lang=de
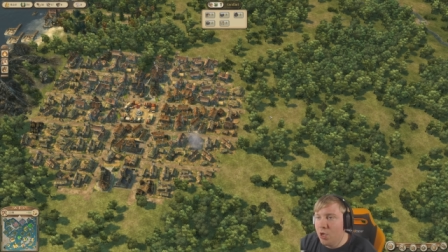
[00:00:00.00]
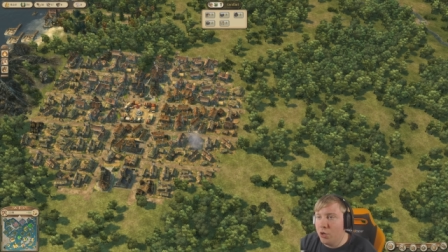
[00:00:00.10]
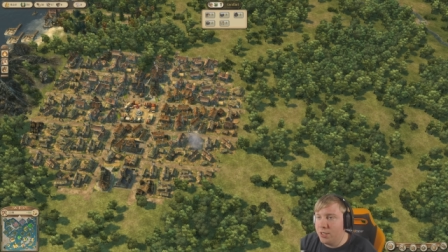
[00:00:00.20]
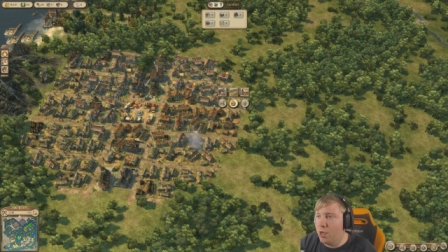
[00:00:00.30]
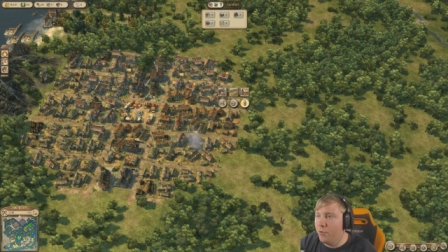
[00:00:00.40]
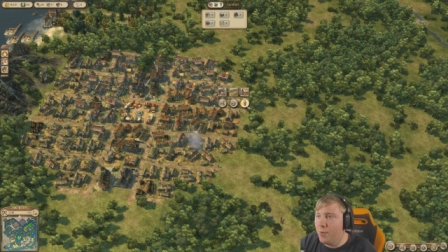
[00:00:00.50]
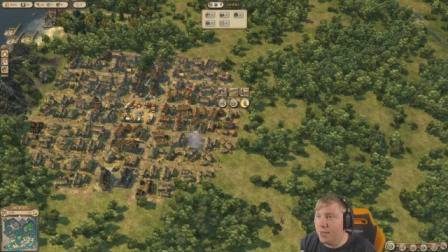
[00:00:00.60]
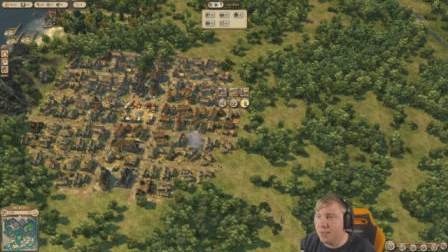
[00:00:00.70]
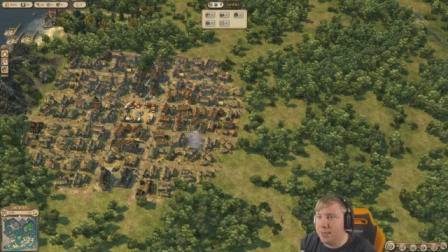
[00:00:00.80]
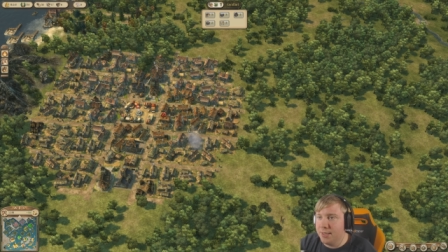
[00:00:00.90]
Und ich glaube, wir machen
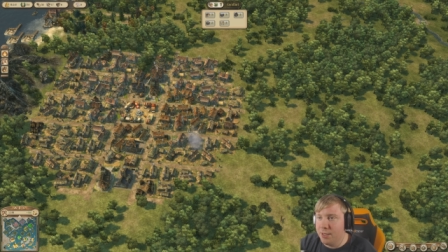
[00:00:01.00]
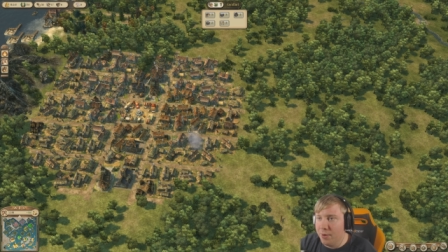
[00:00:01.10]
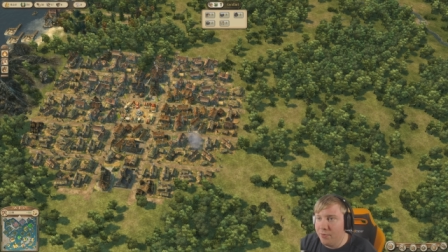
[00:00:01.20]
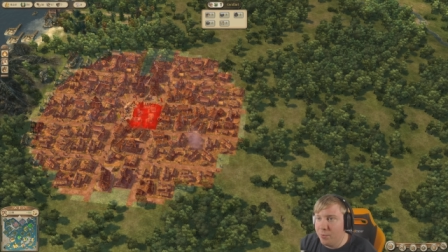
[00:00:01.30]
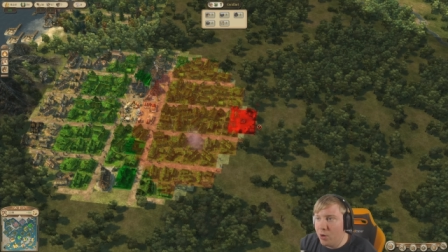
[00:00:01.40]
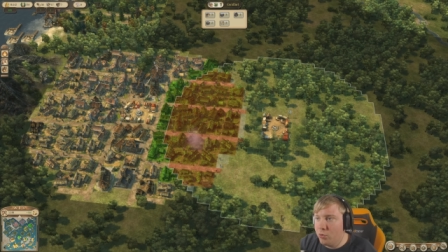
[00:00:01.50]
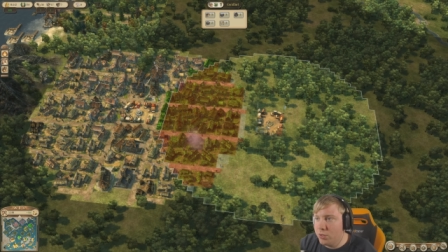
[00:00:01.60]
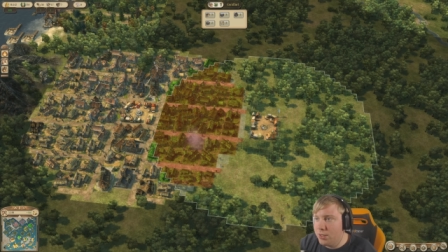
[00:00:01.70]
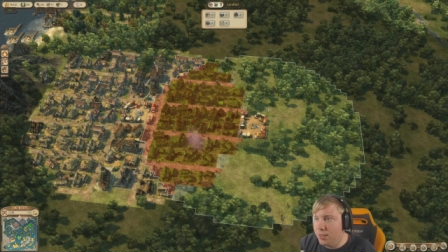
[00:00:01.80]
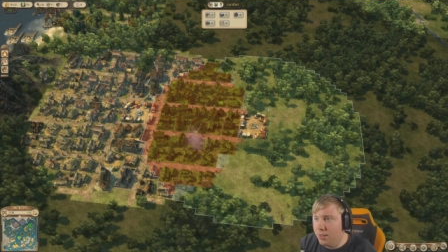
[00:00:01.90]
das tatsächlich mal. Wir bauen
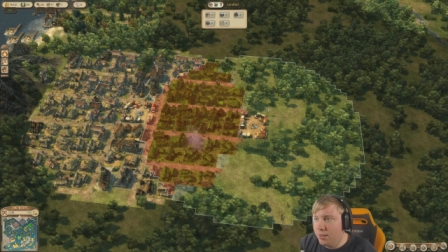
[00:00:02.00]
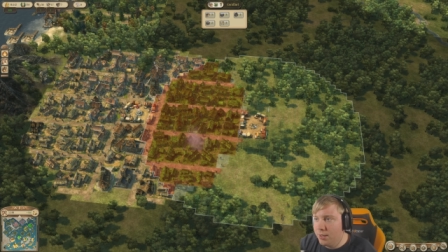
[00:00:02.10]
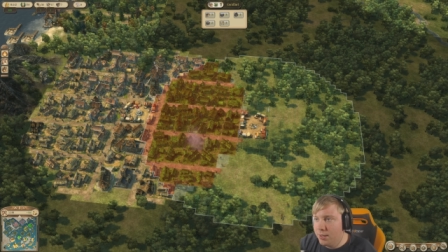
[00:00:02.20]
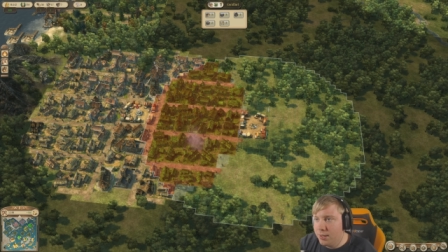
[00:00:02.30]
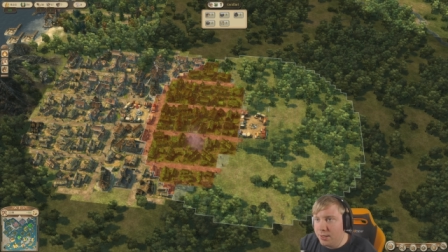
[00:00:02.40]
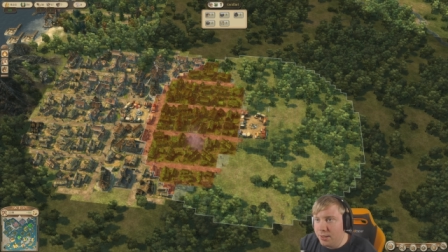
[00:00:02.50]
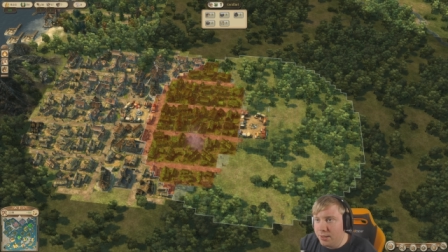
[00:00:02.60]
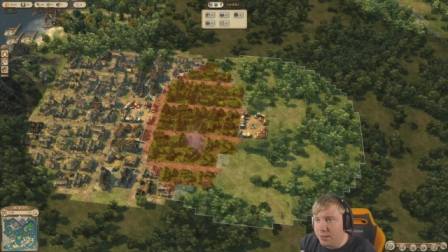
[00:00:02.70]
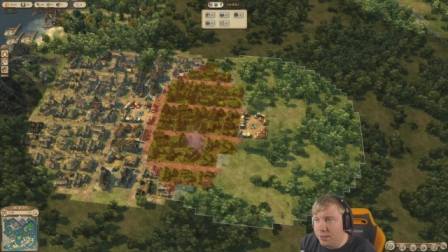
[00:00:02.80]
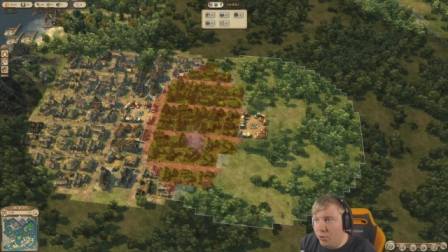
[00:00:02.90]
uns hier äh,
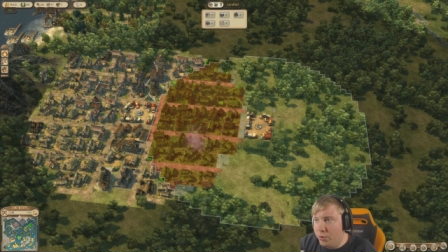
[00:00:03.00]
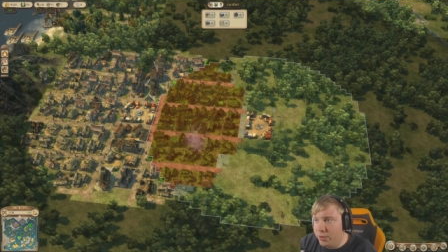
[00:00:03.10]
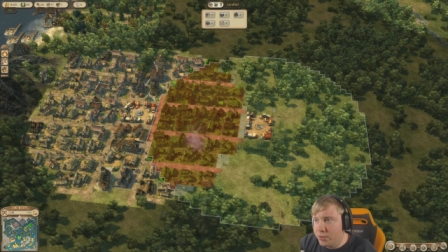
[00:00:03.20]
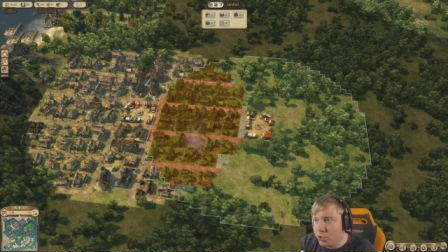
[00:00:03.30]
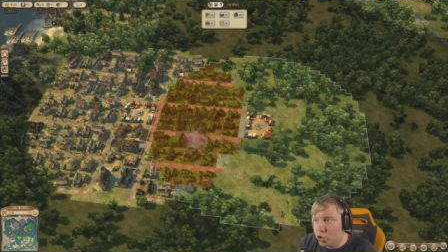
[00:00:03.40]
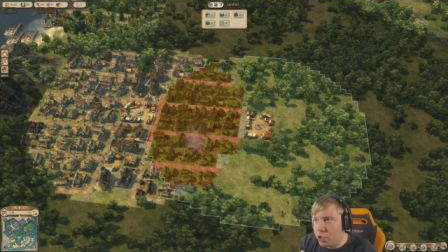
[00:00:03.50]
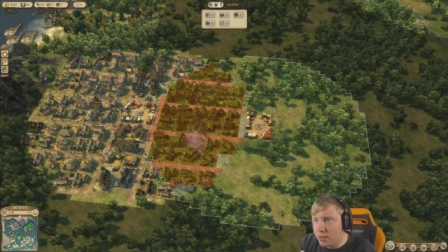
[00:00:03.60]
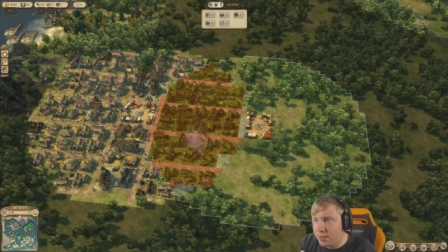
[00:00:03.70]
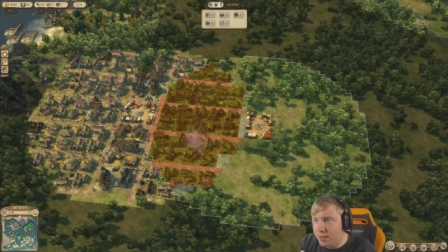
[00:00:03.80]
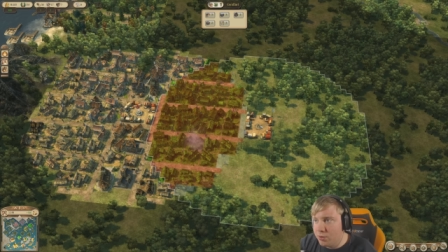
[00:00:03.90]
ein neues
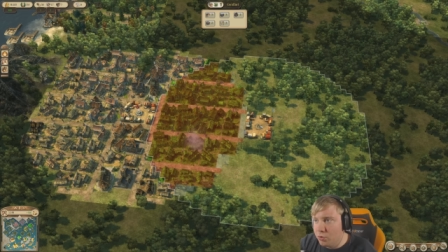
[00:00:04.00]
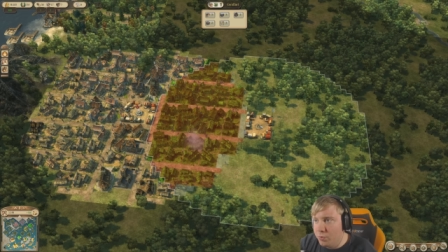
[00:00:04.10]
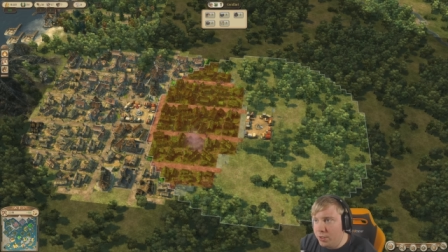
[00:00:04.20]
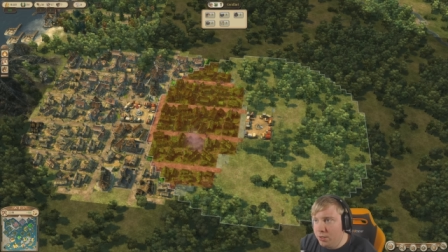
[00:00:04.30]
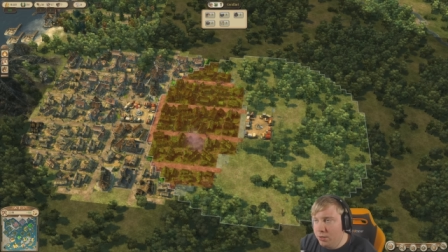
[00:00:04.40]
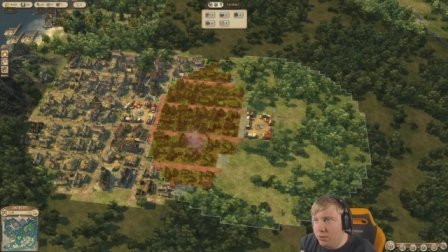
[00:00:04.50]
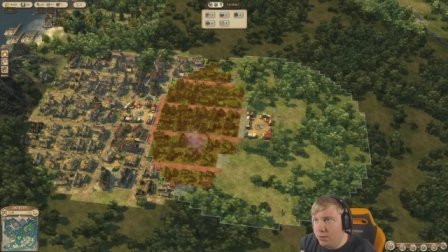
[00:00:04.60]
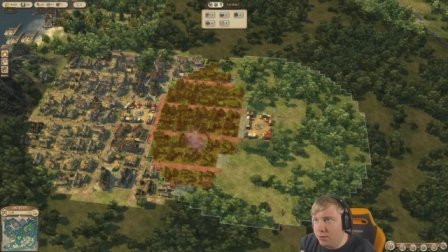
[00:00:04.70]
Stadtzentrum hin.